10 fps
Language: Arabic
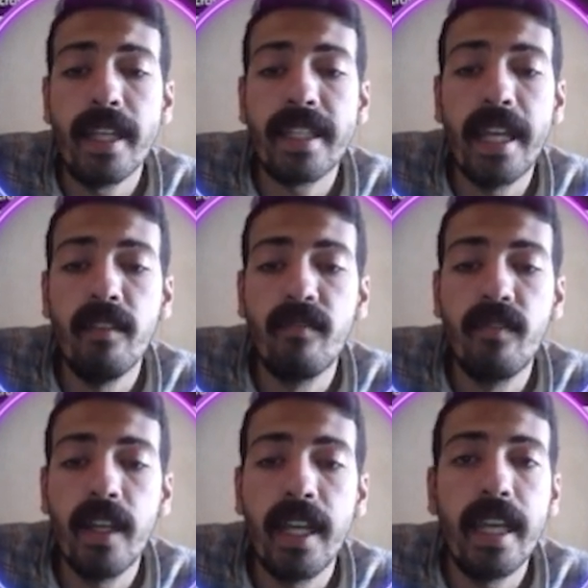هنتكلم
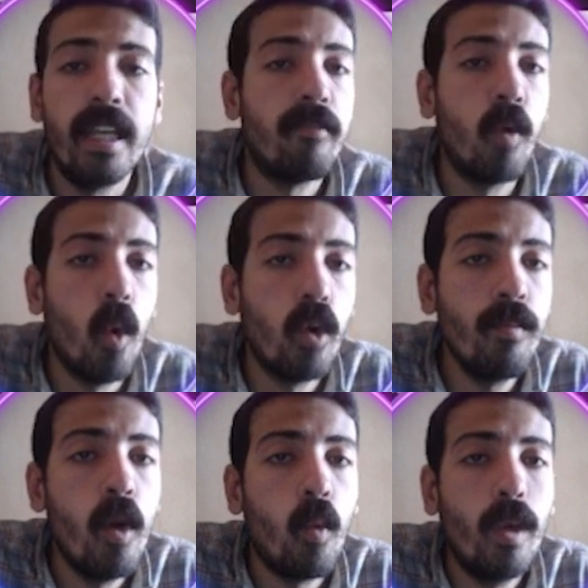في
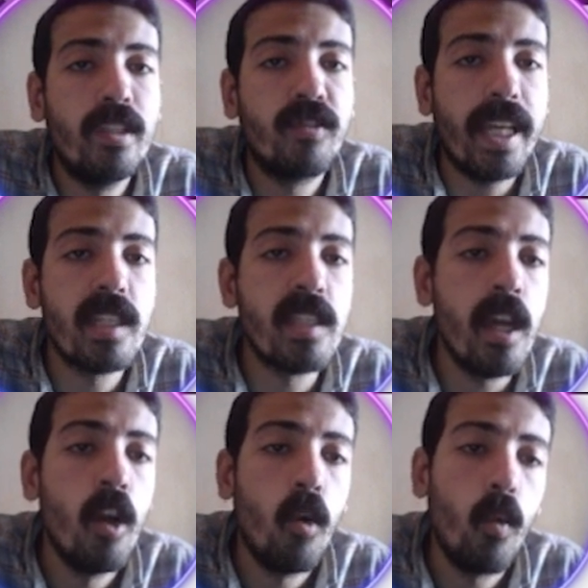الفور والتريكس
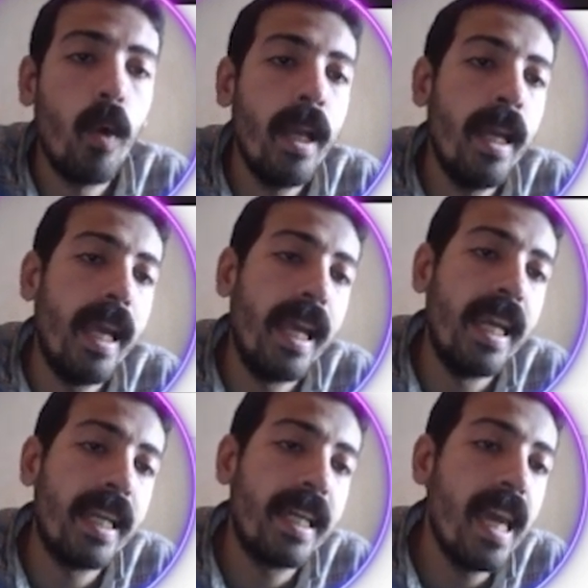
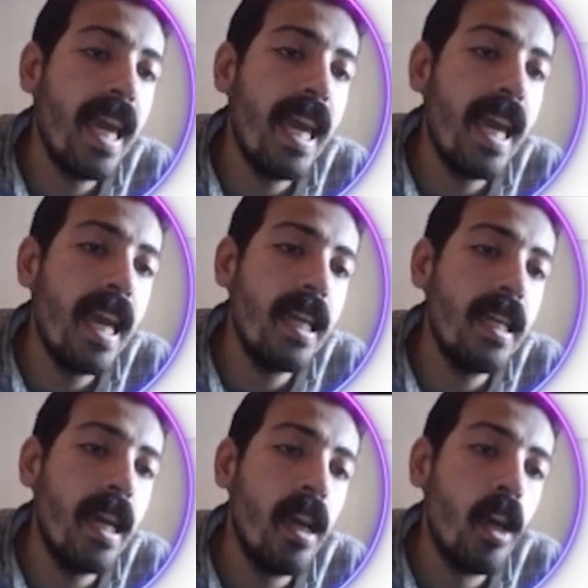
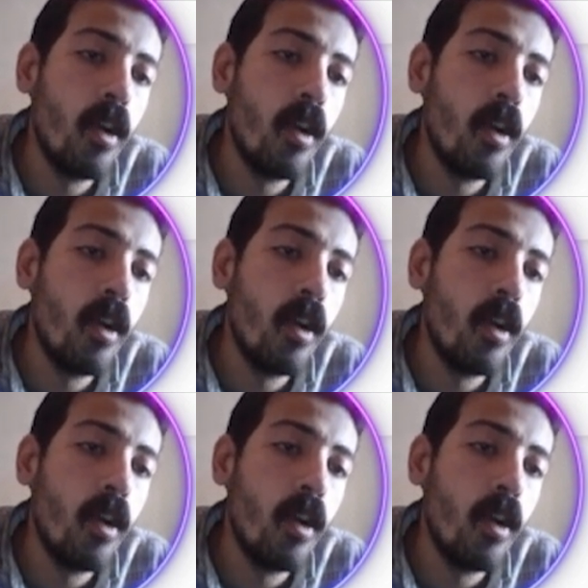والكي